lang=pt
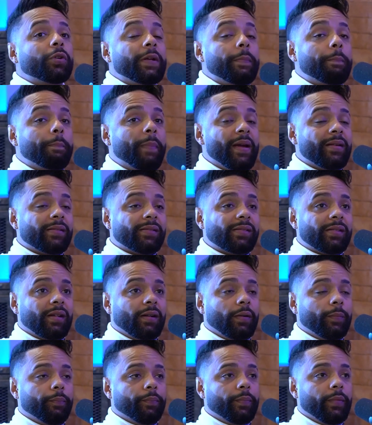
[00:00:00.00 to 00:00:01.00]

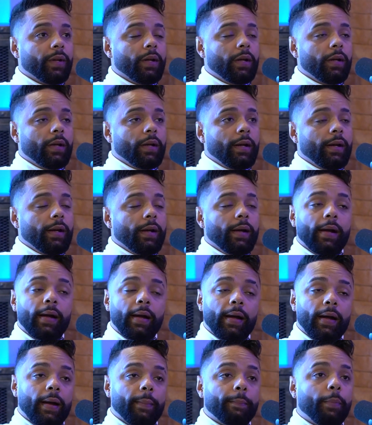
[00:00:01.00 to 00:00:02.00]
pensa
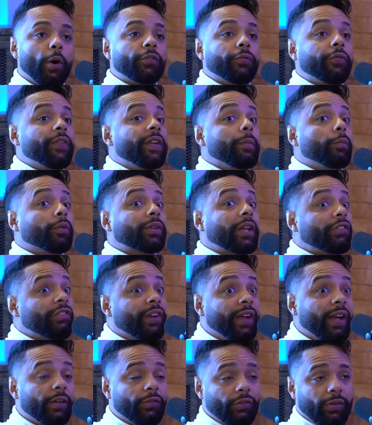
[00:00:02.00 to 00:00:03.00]
é, pode ferir muita
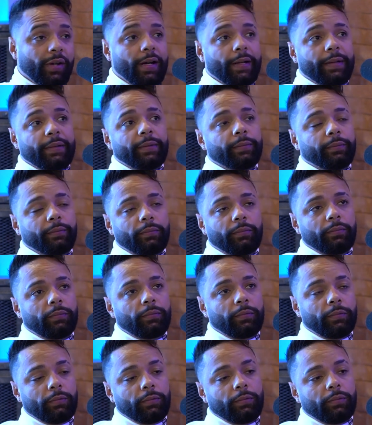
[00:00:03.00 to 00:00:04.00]
gente, cara. Eu
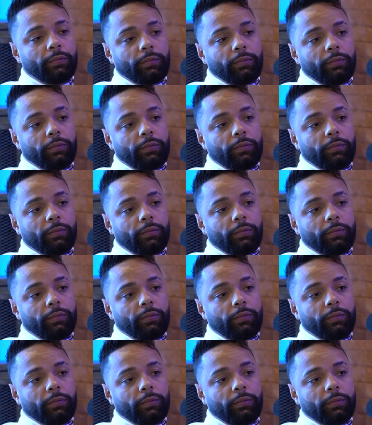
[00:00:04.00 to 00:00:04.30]
mesmo, na minha rede